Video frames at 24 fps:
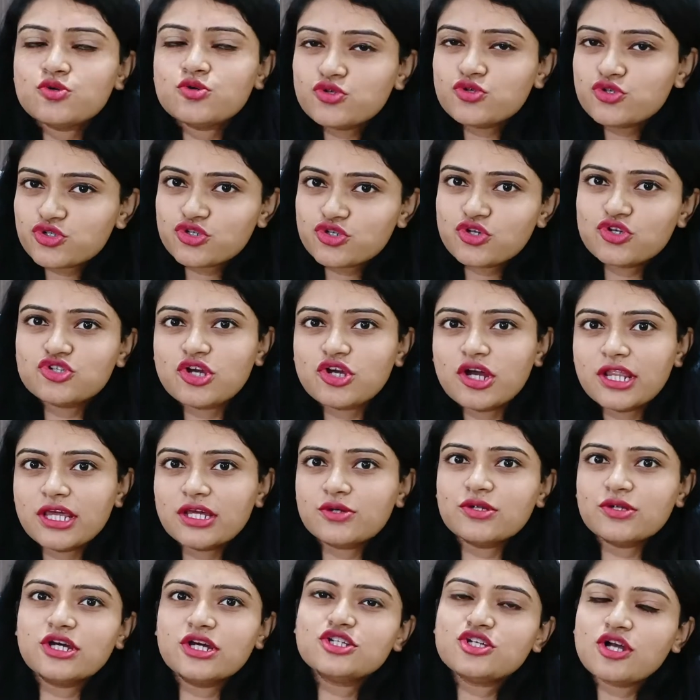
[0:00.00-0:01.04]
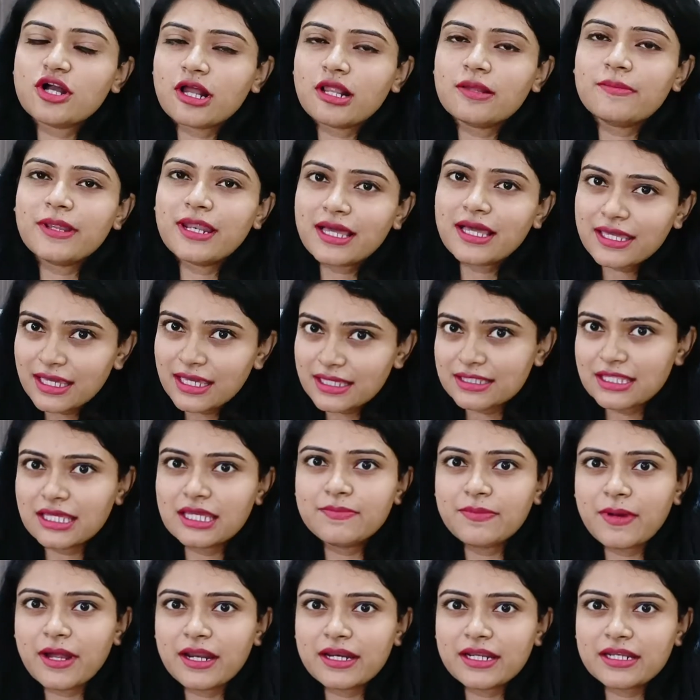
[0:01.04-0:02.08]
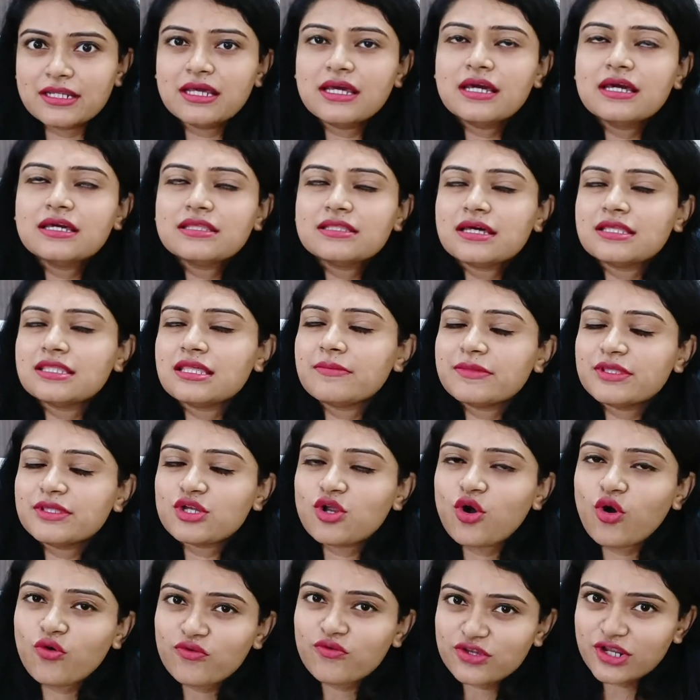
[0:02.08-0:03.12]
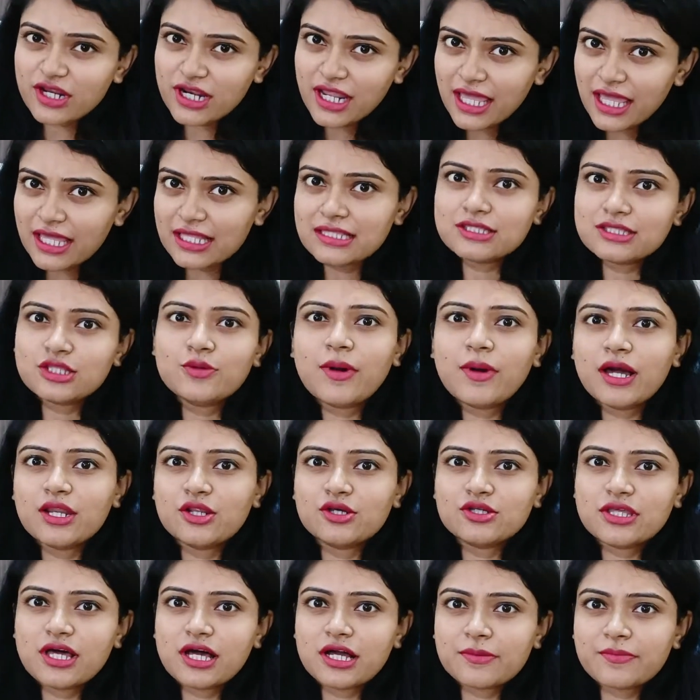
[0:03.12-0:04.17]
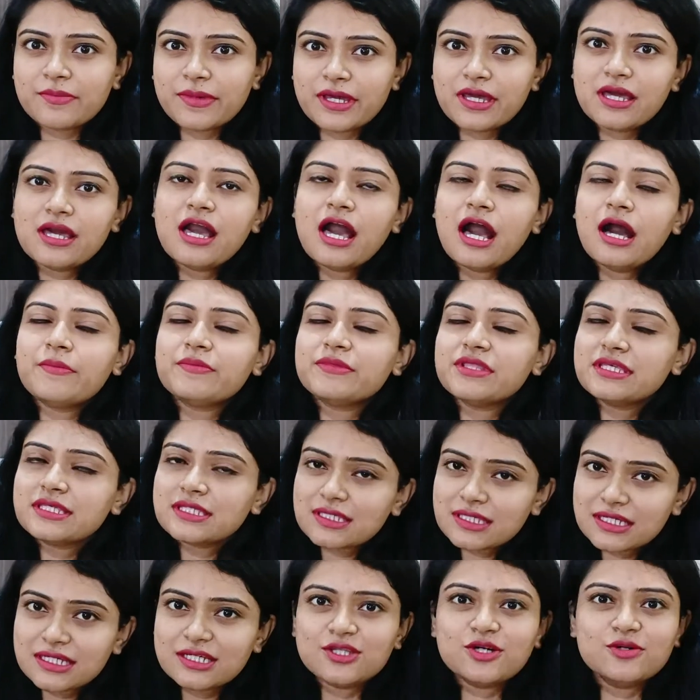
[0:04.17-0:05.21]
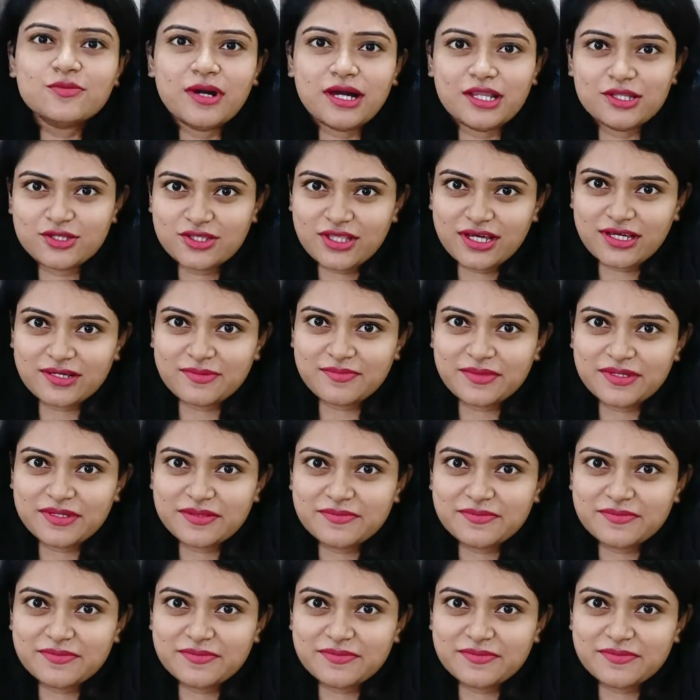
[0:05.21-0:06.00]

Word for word: উষ্ণ জলে গুলে সকালবেলা খেতেই পারেন তাতে আমাদের ওভারঅল হেলথও ভালো থাকবে আমাদের স্কিনও ভালো থাকবে